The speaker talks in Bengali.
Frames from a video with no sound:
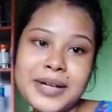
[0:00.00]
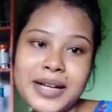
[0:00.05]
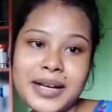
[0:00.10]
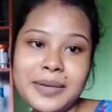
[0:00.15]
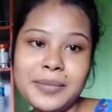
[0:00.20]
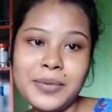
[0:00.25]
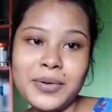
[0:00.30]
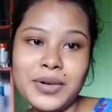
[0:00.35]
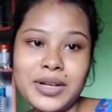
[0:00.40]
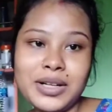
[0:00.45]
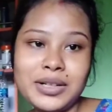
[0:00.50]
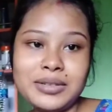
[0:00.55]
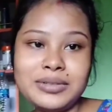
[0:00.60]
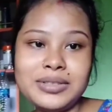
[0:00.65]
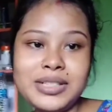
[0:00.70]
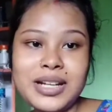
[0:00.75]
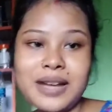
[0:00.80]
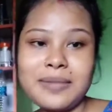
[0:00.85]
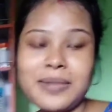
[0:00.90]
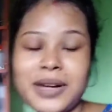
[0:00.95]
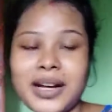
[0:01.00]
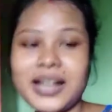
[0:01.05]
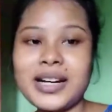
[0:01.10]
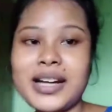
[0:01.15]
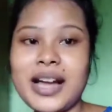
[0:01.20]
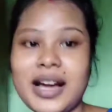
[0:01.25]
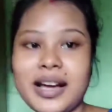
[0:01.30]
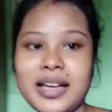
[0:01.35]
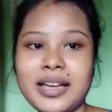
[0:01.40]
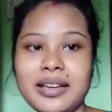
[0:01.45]
আমাকে বলেও নি আমাকে
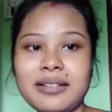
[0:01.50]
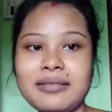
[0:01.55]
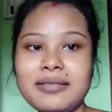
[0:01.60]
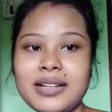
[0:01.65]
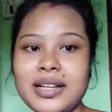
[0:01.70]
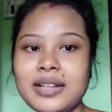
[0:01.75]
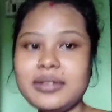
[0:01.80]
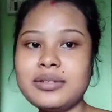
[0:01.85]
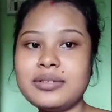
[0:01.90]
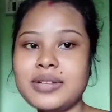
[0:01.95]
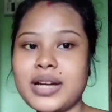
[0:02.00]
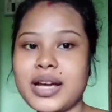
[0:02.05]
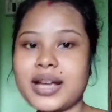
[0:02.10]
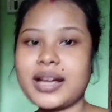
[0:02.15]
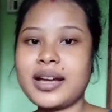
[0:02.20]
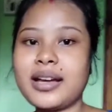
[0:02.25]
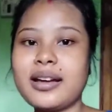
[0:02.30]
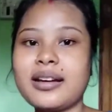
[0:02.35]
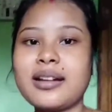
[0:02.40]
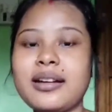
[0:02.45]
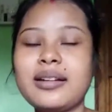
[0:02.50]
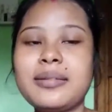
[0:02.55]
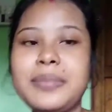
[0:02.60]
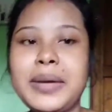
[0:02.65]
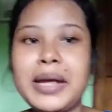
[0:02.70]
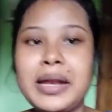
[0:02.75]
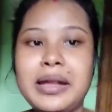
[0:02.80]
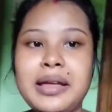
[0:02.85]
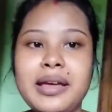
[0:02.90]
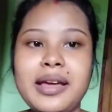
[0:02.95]
ডাকেও নি ও একা একা
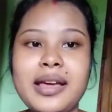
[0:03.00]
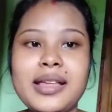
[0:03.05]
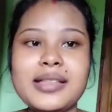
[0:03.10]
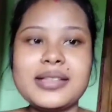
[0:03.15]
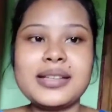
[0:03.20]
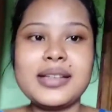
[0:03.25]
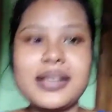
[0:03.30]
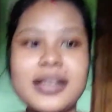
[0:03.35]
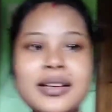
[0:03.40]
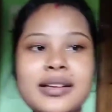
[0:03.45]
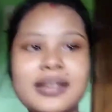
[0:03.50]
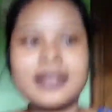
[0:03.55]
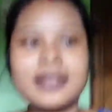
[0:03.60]
বেরিয়ে গেছে